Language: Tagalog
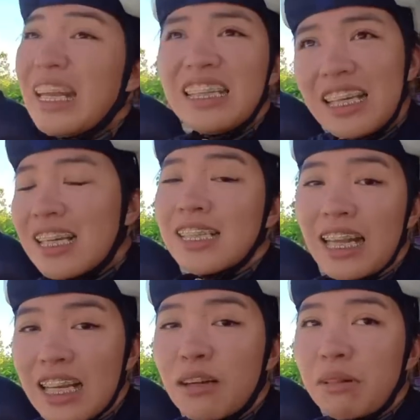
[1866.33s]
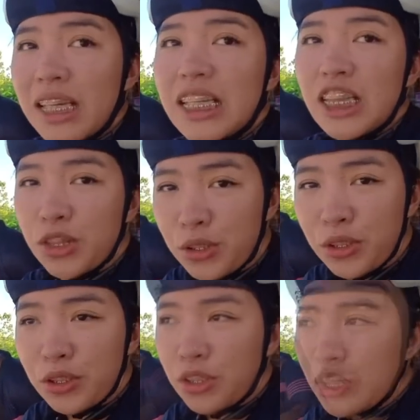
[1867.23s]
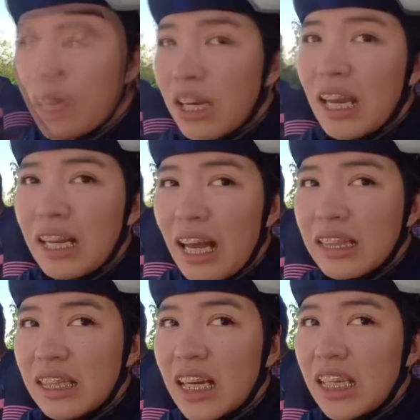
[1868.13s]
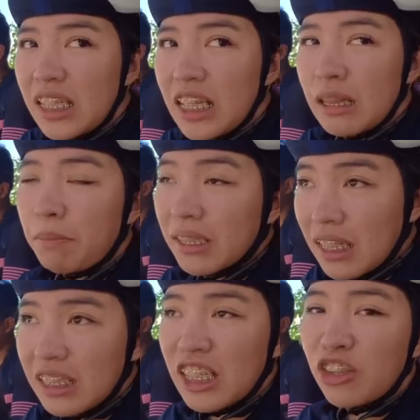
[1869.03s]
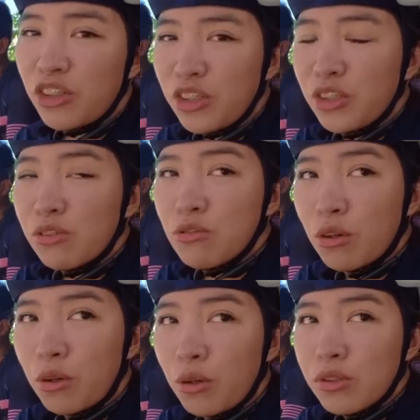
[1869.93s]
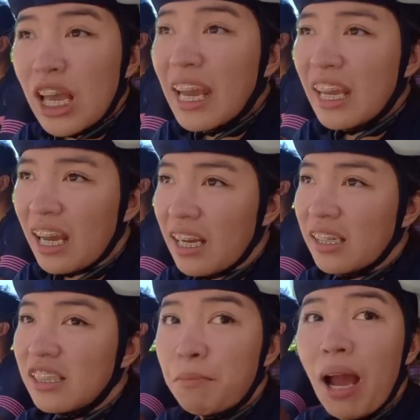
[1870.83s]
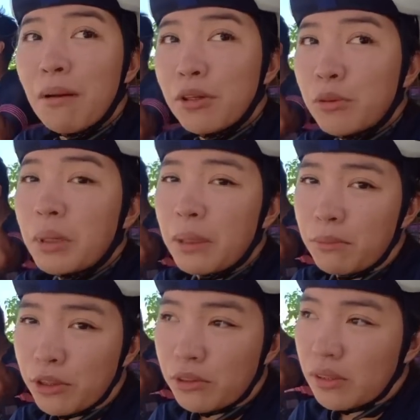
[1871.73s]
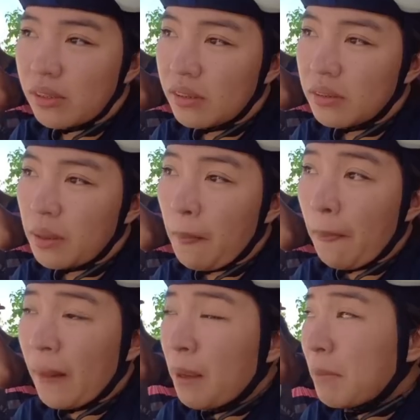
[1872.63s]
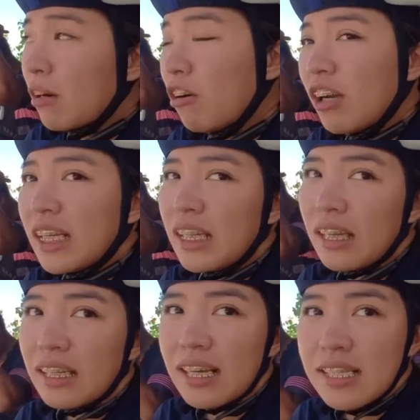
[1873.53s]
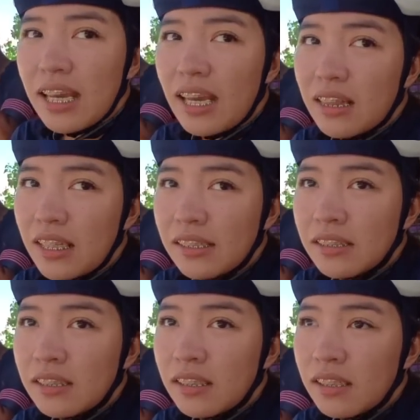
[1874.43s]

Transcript: hindi kasi talaga mainit doon. Mawala lahat ng init pagdating doon. So, sayang, hindi pa kami umabot. Pero okay na din kasi at least,